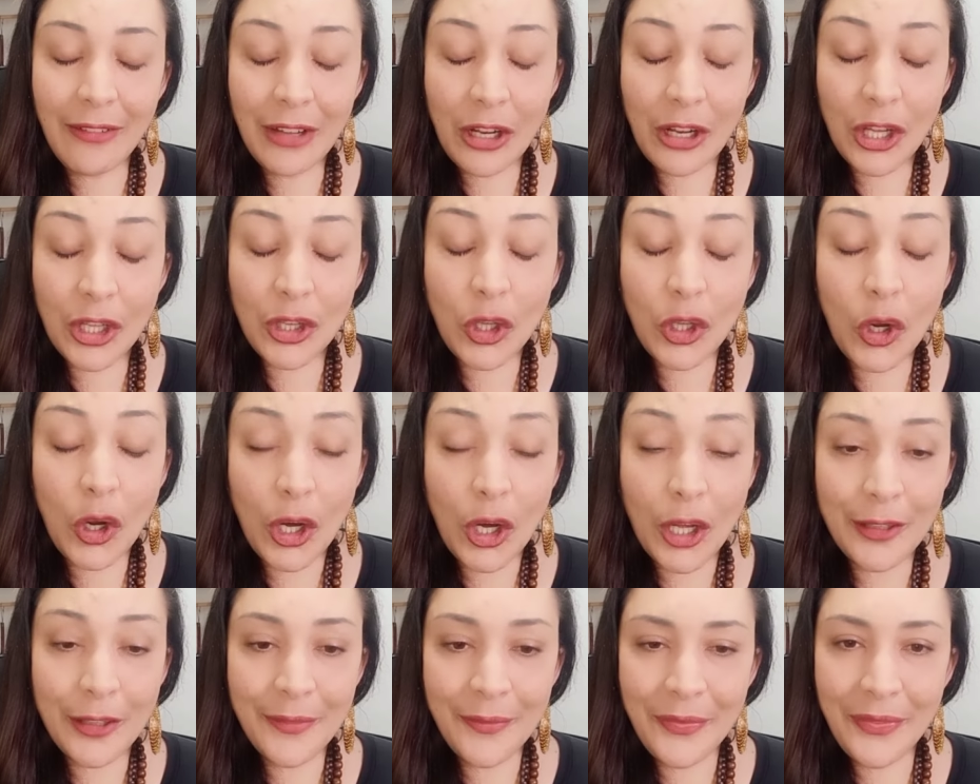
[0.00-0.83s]
não
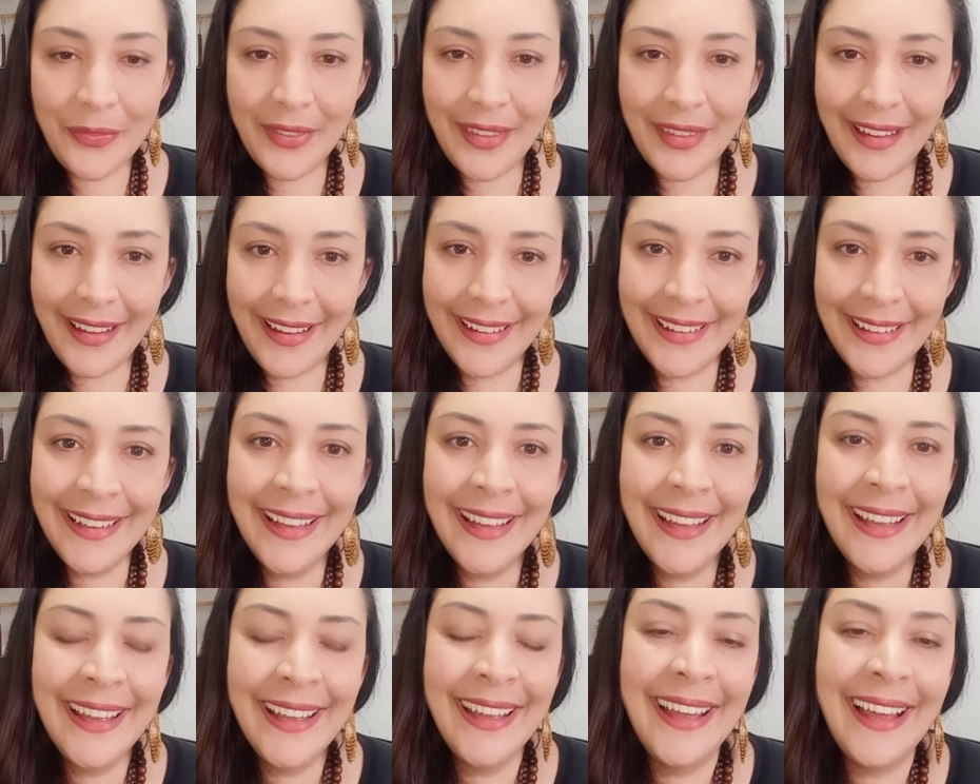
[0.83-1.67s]
adoro, né?
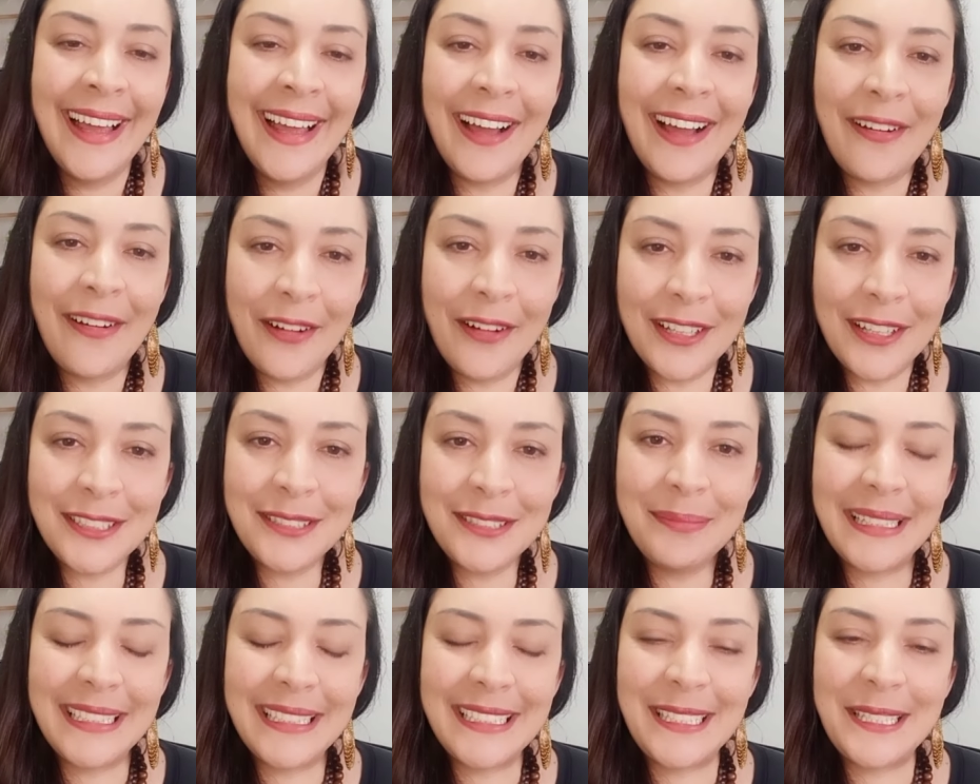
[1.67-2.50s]
Gosto
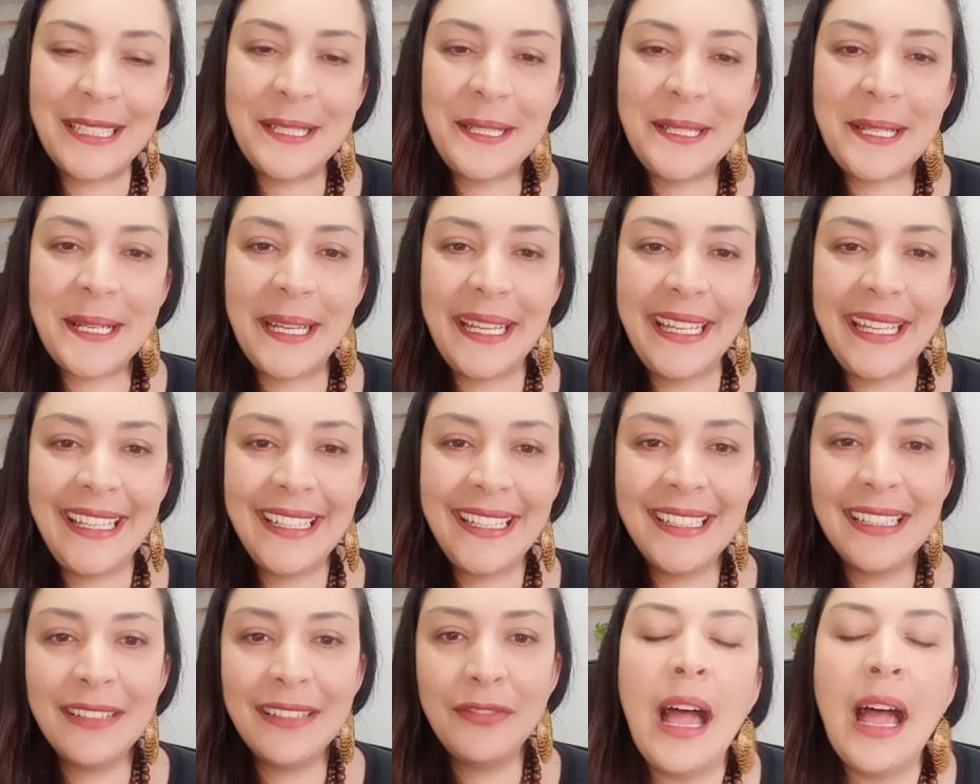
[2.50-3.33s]
bastante
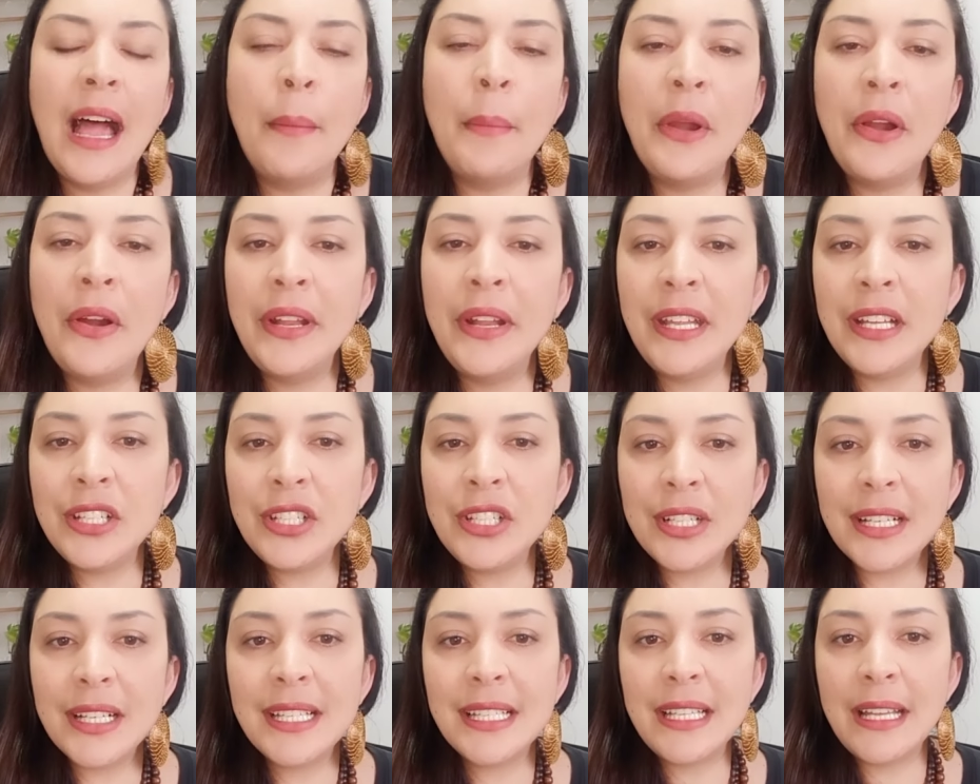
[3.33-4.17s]
ainda. A maioria
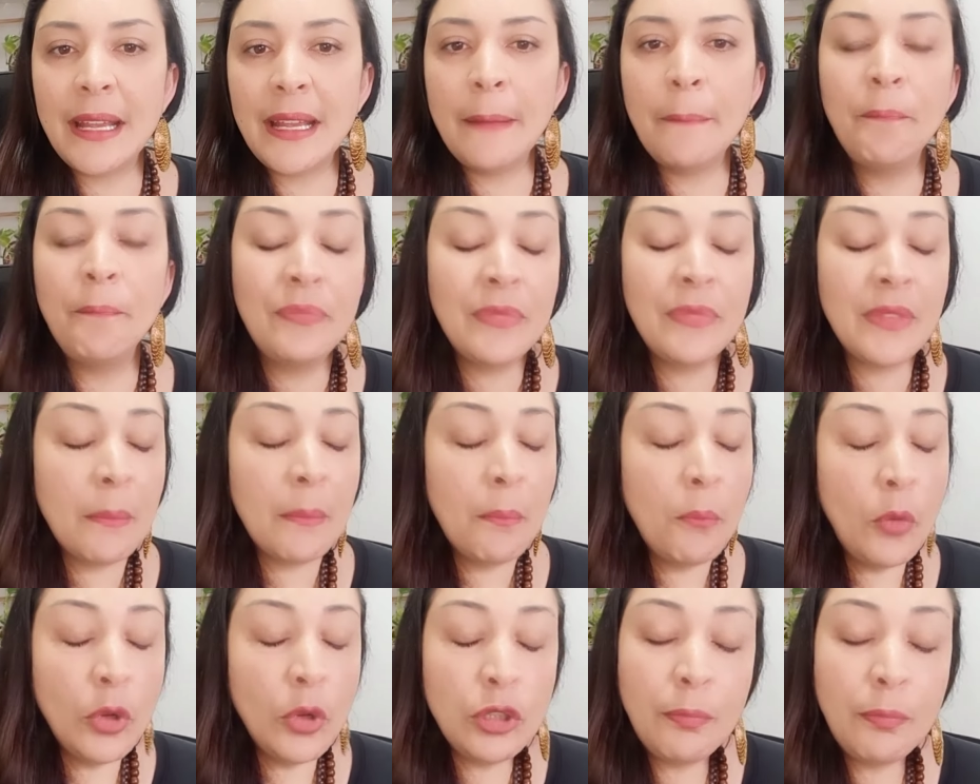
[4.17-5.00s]
tinha que ser
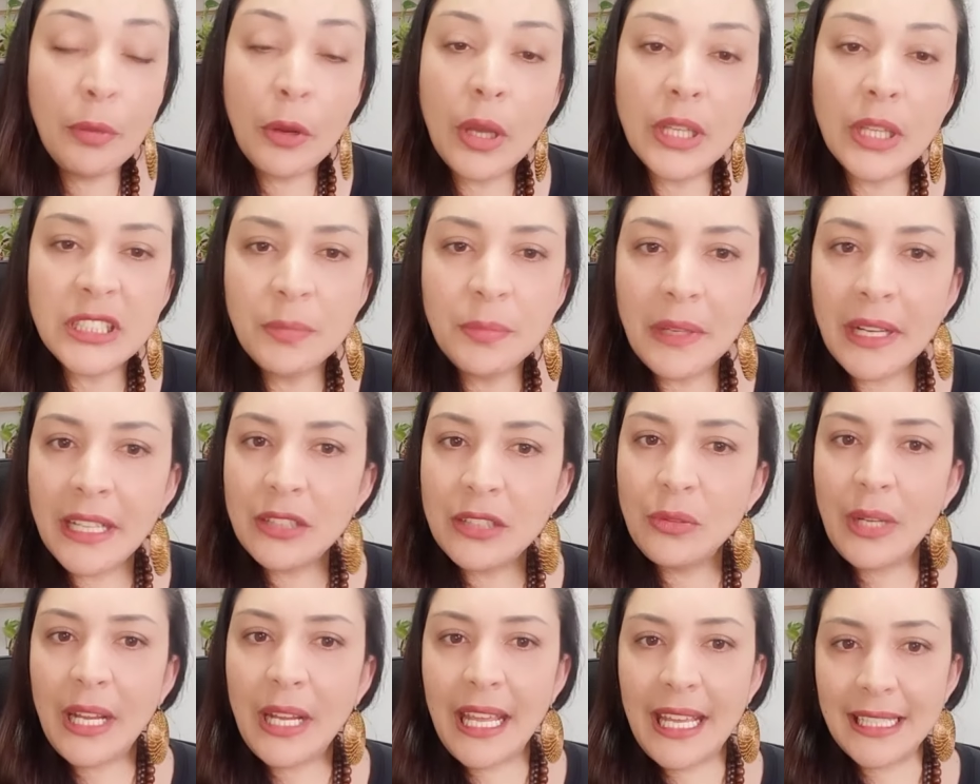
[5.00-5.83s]
muito próxima à
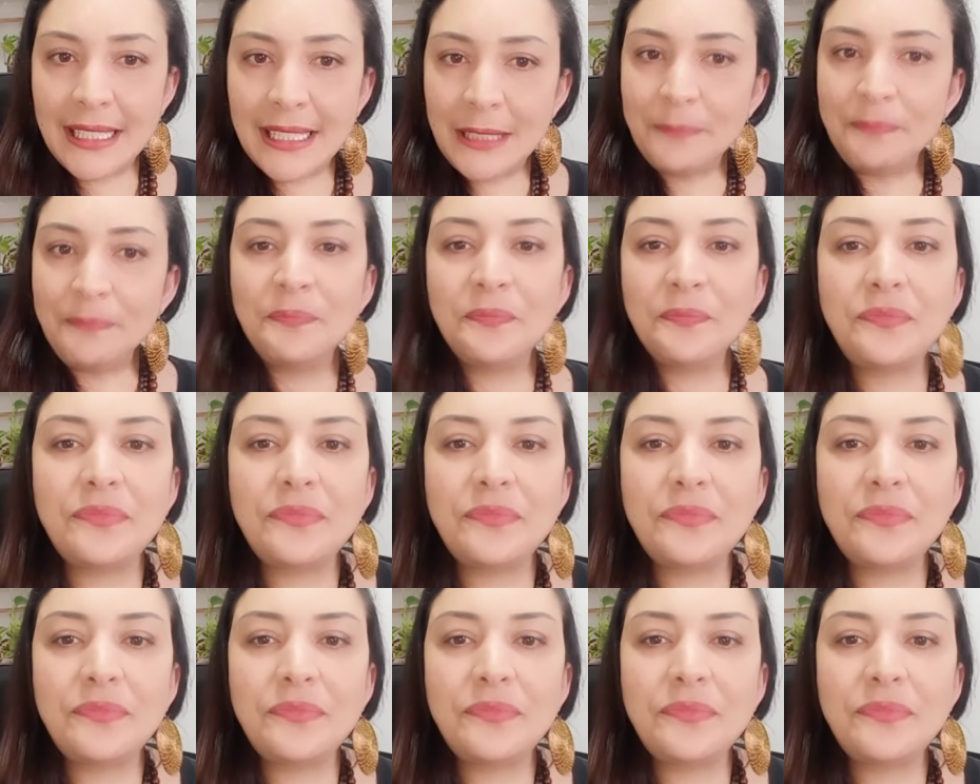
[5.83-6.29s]
natureza.